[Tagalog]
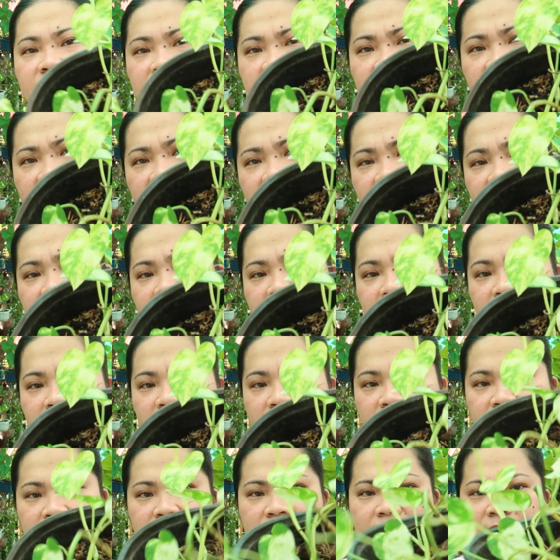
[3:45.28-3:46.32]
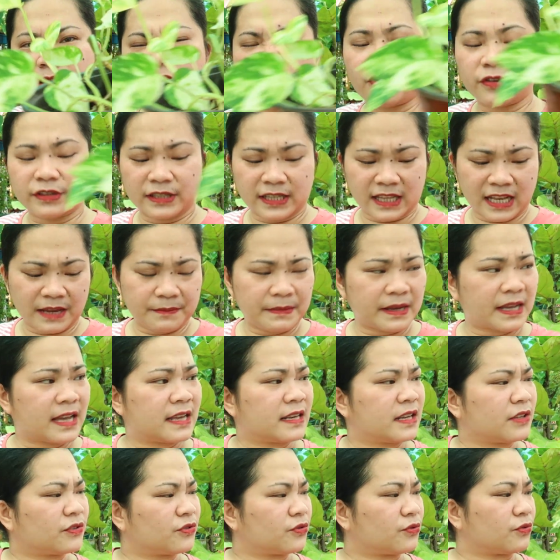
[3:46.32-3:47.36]
Ayan. Kukunti lang may
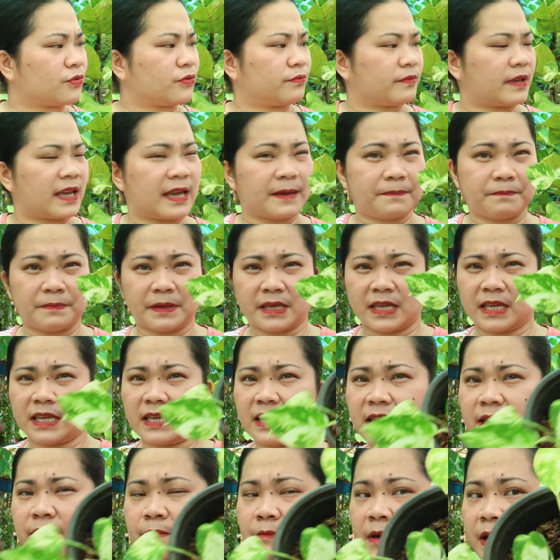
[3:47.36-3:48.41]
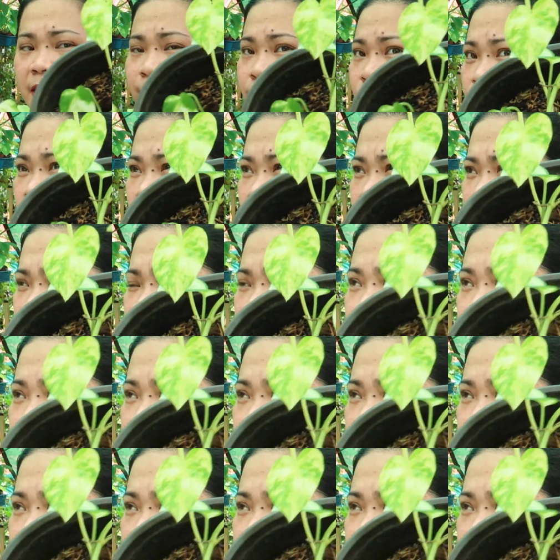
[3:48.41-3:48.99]
ganito. Epi marble.